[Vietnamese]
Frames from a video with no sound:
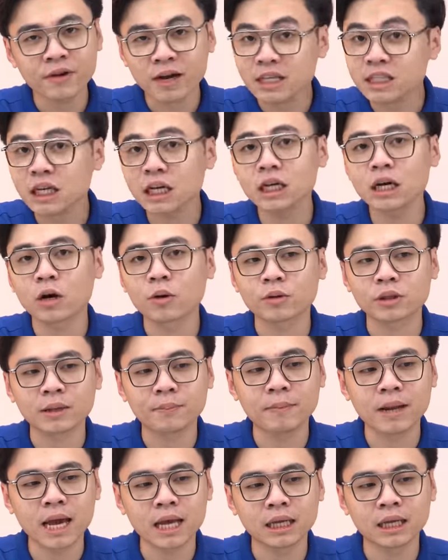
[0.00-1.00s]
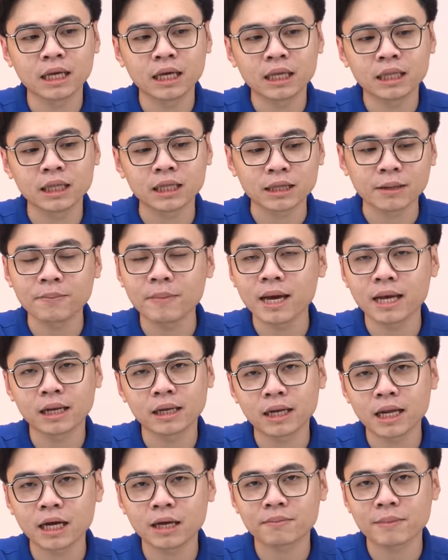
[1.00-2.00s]
Về cái chất lượng của tấm đèn thì tấm đèn
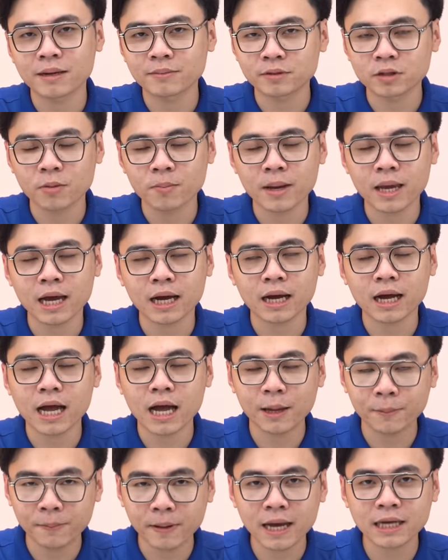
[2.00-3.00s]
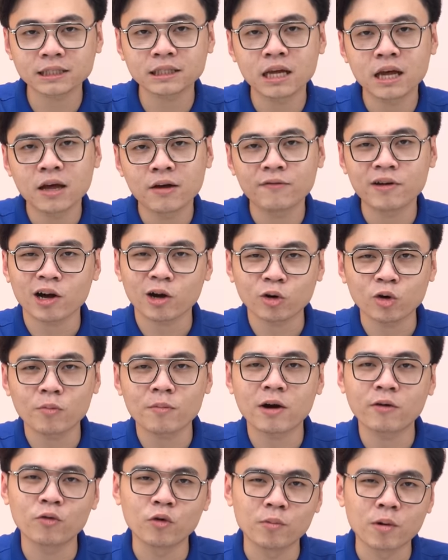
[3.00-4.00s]
ở đây ba trăm sáu mươi héc i pê ét và có độ
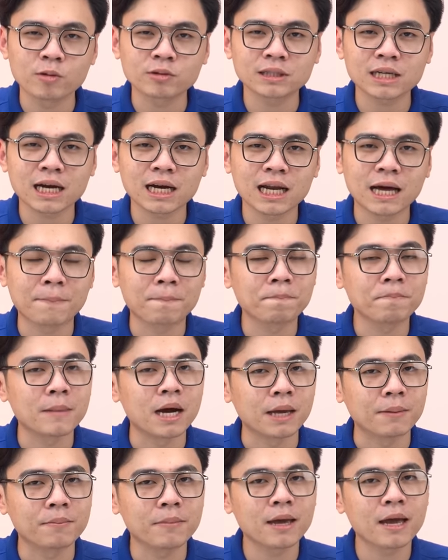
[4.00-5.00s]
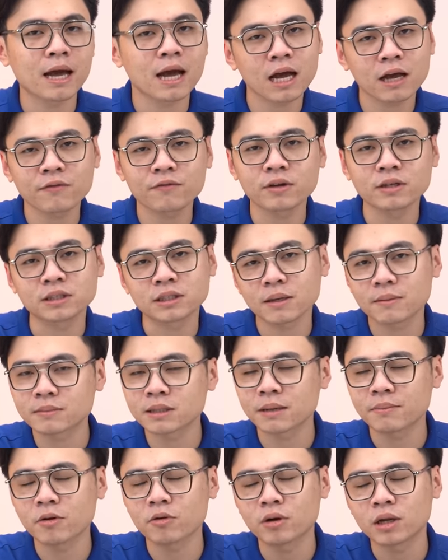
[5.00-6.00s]
bao phủ màu sắc là bảy mươi hai phần trăm
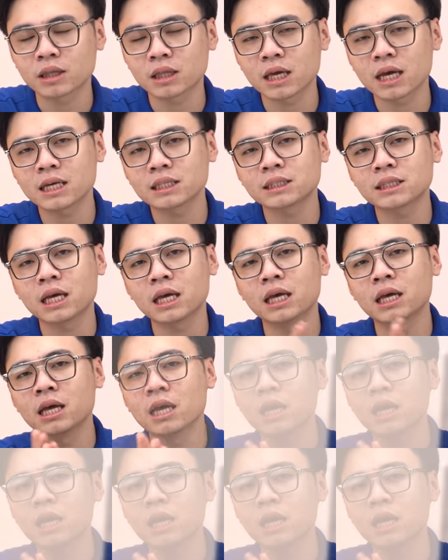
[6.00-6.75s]
giải màu en tê ét xê,